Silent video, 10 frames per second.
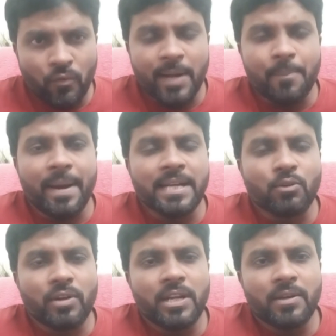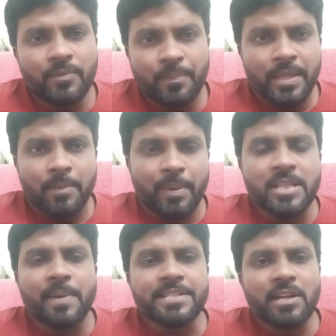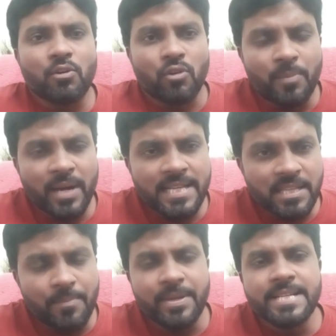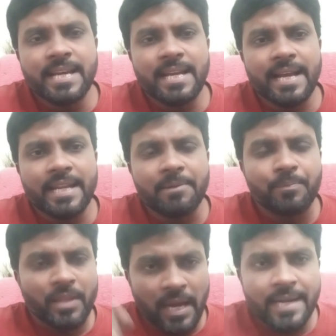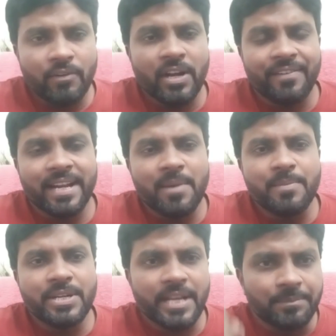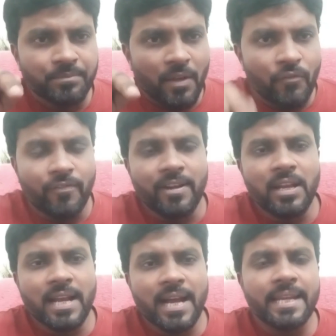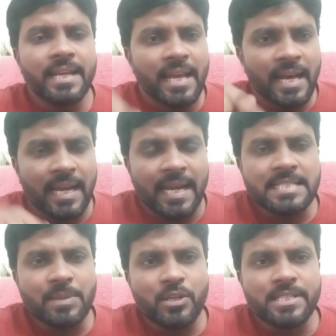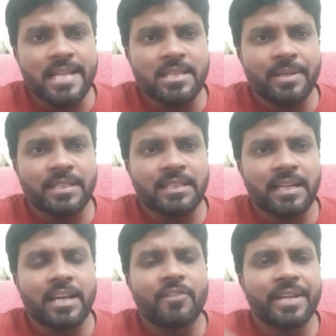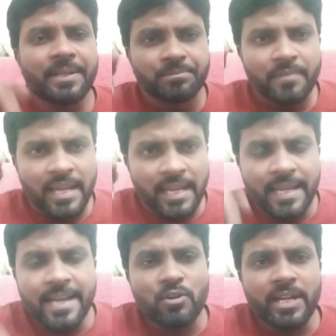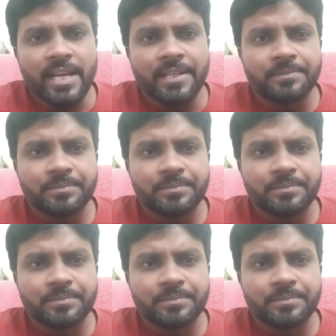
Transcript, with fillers: ఒక పార్ట్ కొన్ని ప్రతిపక్షాలు కొమ్ము కాసే మీడియాలు కానీ అంటే ఒక వర్గం మీడియా వీళ్ళు కానీ రాష్ట్రంలో శాంతి భద్రతలు లేవని లేకుంటే